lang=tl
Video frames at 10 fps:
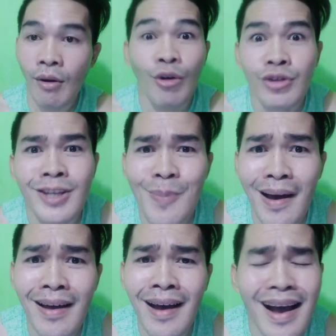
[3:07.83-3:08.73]
Oh, di ba?
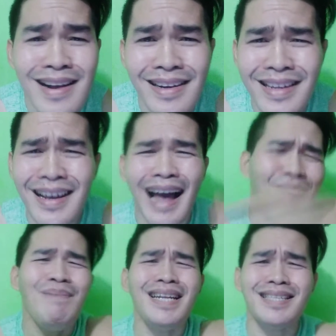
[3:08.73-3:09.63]
Ang galing,
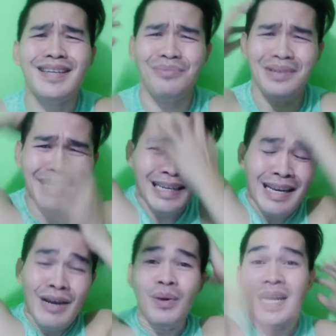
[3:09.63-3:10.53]
ang bilis gawin.
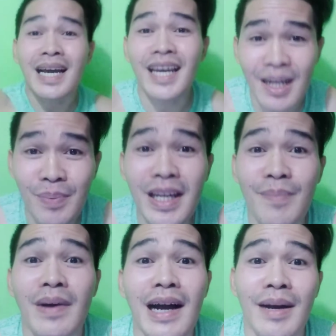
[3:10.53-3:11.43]
Walang
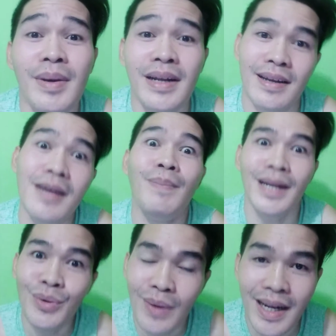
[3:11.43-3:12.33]
kahirap-hirap mga kabarangay,
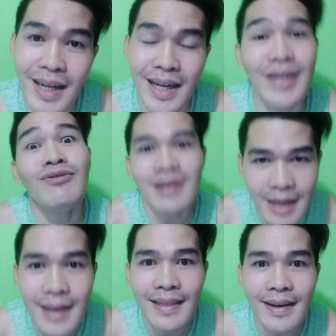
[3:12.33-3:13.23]
baliw ka na. Ganun lang
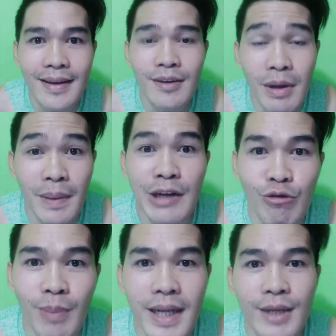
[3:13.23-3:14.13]
kadali
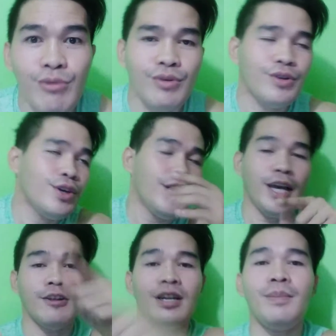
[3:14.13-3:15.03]
magbaliw-baliw.
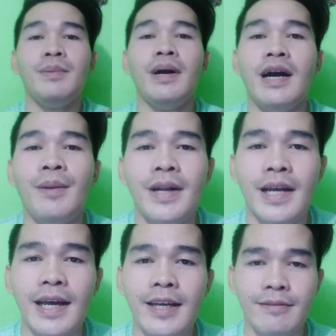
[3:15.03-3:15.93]
Ito naman mga
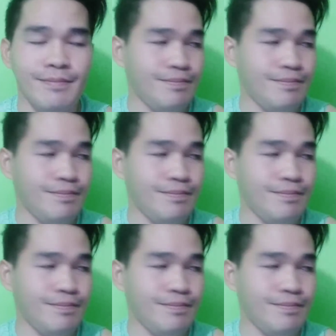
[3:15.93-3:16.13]
kabarangay.